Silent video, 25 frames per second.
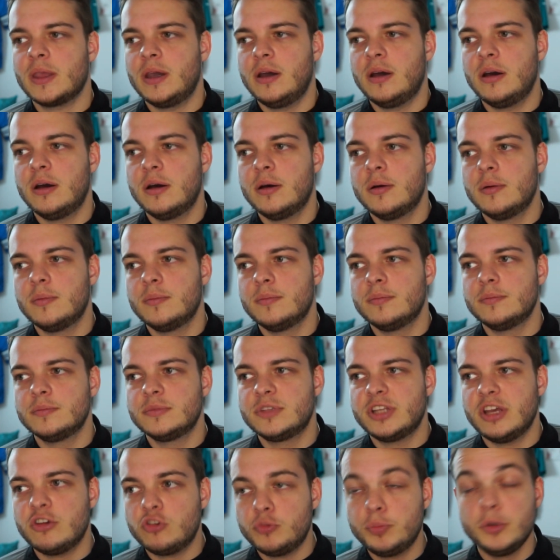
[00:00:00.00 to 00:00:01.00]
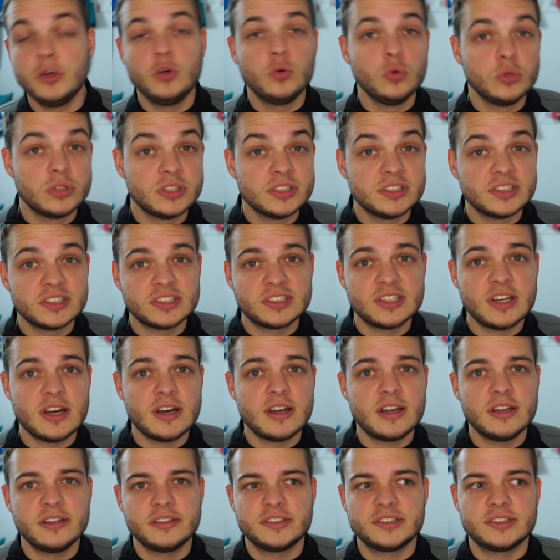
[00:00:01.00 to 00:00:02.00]
Ähm, der spielt gut dieses Jahr.
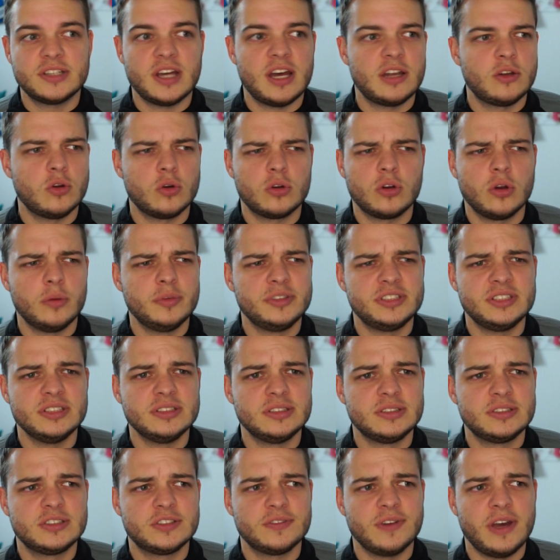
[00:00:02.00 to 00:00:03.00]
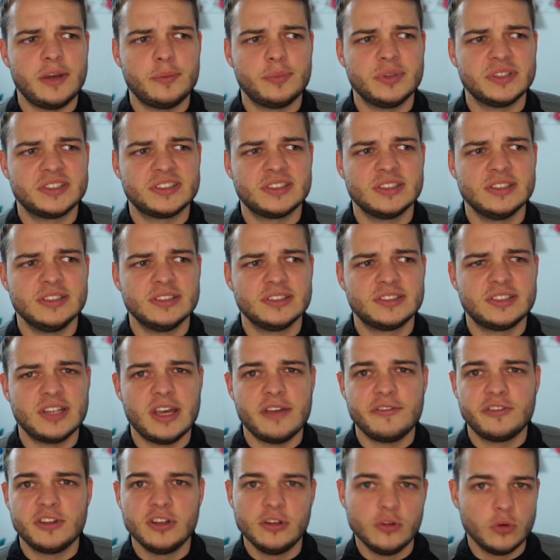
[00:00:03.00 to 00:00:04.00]
Der hat auch, glaube ich, die zweitbeste
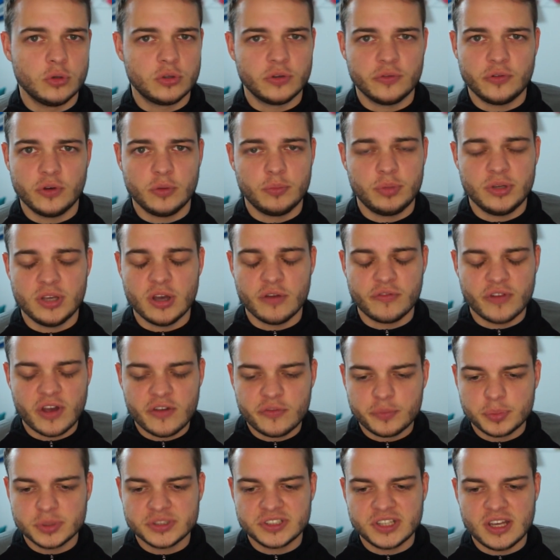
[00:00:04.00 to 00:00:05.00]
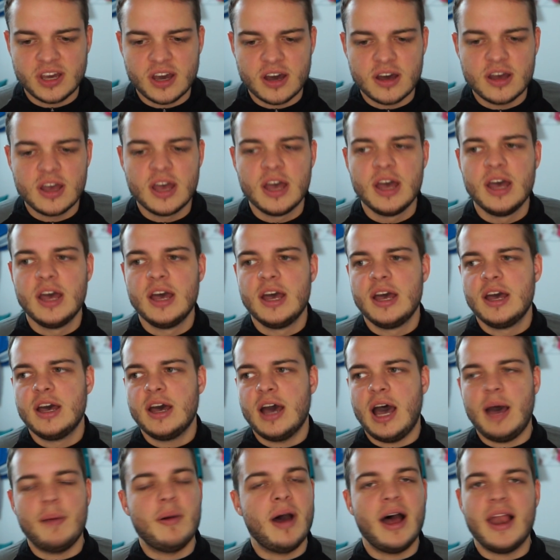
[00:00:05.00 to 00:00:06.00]
Safety-Note von PFF bisher.
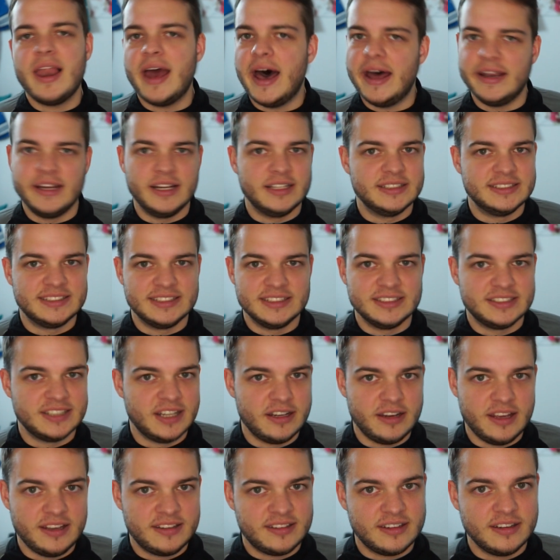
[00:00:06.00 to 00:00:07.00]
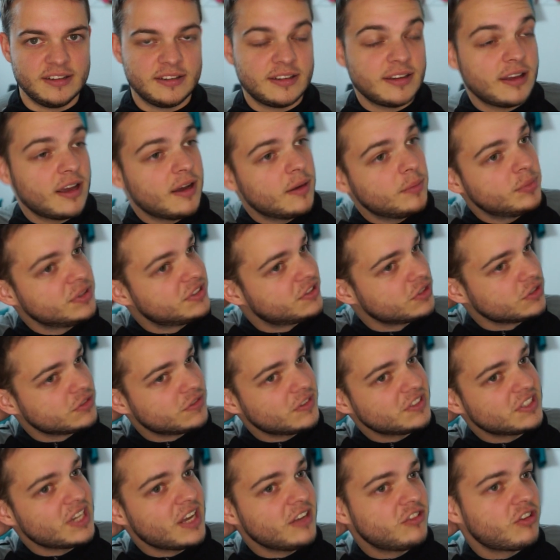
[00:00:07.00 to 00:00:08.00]
Aber alle anderen sind es halt echt nicht. Äh,
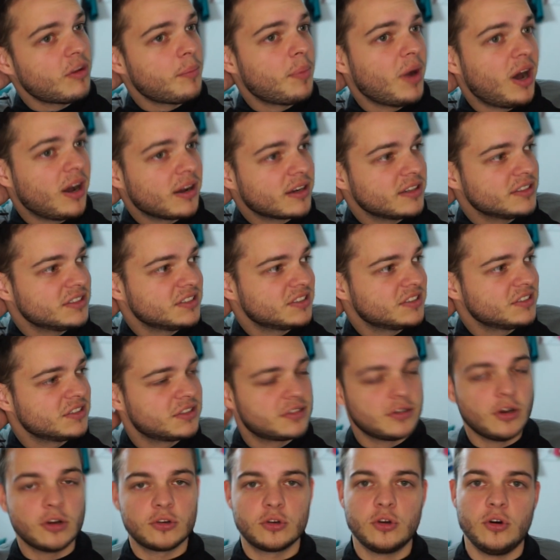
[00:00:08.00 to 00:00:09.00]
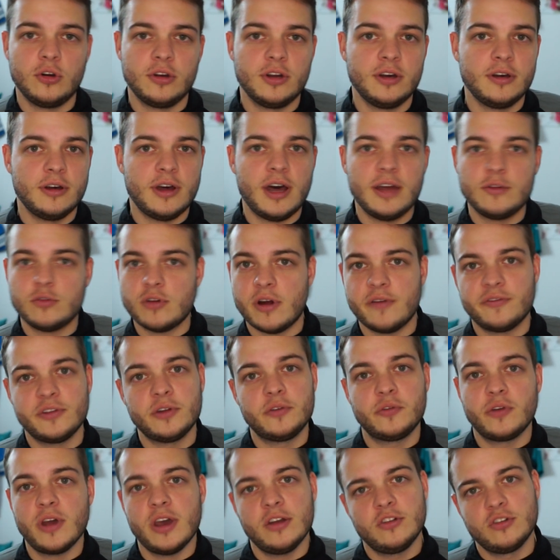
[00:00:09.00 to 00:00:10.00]
beziehungsweise AJ Parker ist ein Slot-Corner, undrafted
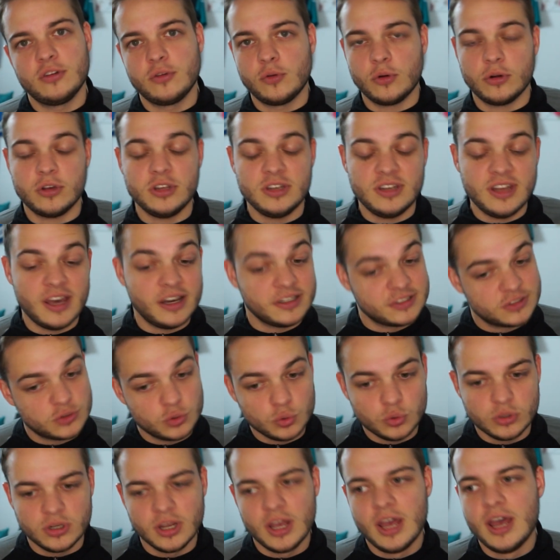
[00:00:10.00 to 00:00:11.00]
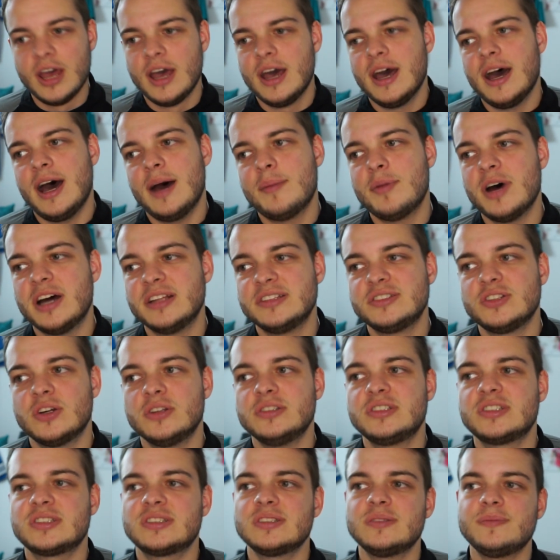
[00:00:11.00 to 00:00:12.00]
Free Agent Rookie, der ist gut. Aber
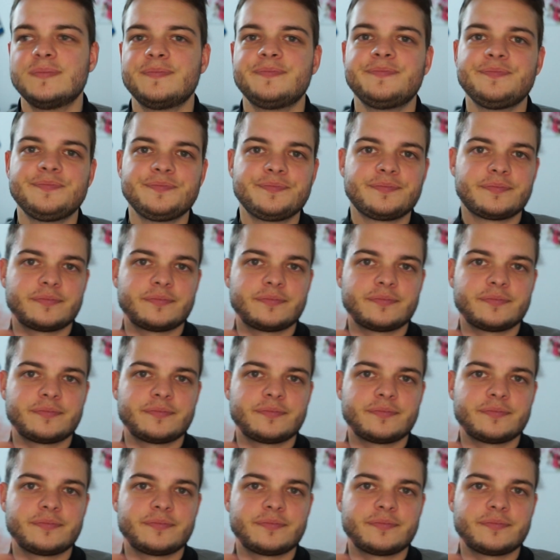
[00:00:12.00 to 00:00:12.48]
ansonsten